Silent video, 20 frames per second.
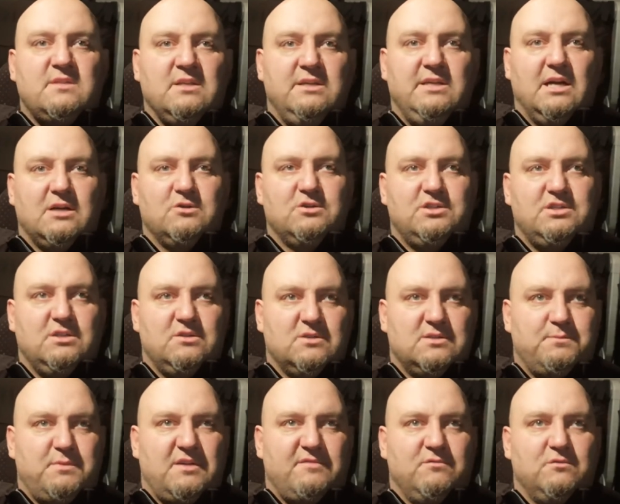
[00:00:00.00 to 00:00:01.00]
jakoś się to
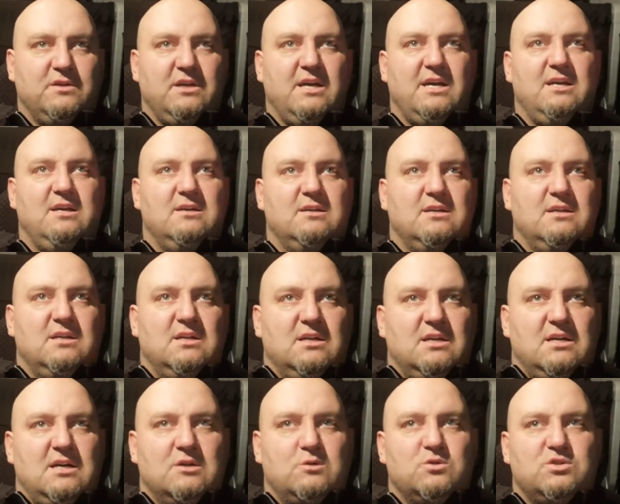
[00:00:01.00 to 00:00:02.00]
sprawuje
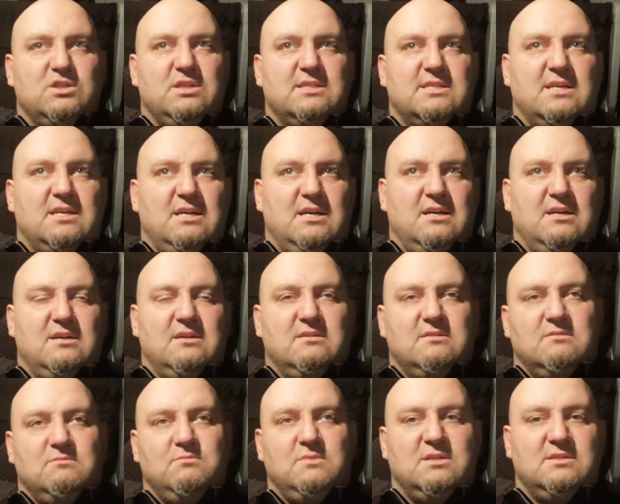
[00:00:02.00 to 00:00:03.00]
a różnice
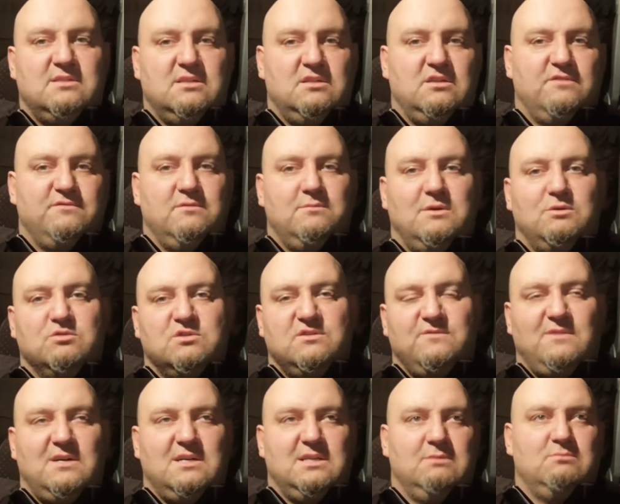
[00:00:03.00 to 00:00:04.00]
między nowym a
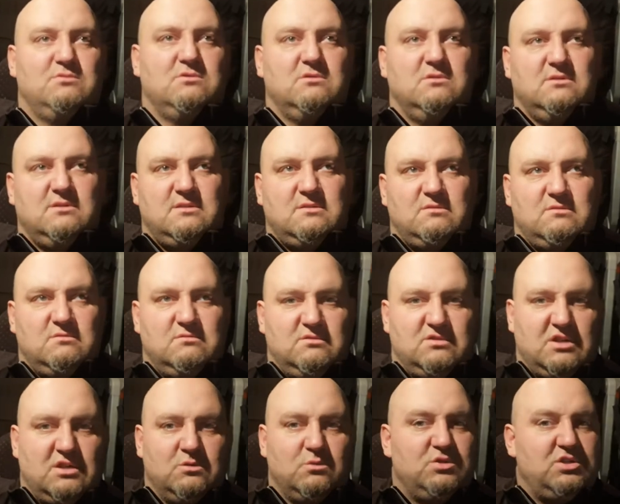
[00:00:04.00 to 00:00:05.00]
używanym to jest
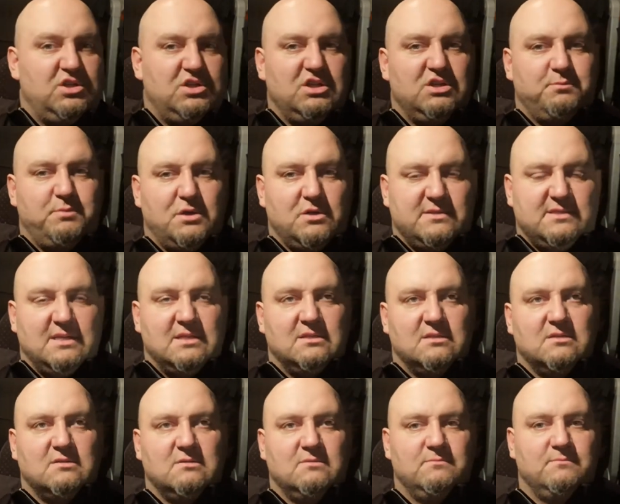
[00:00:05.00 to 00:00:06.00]
rzędu 10%.
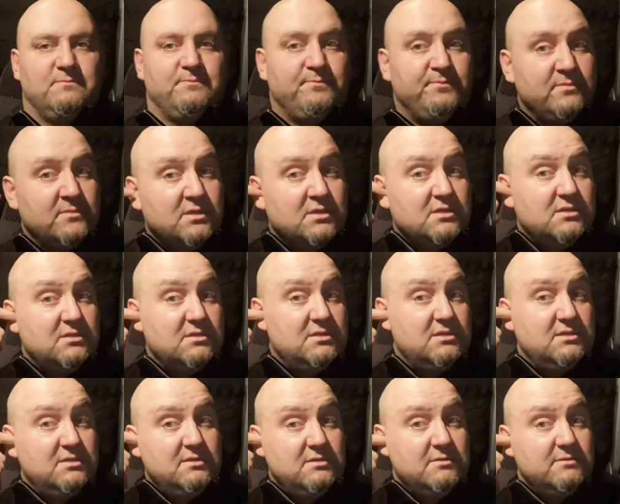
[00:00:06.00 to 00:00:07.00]

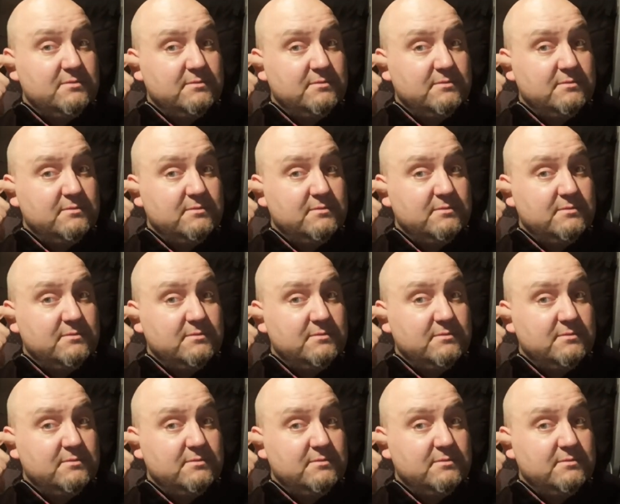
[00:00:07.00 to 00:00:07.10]
I,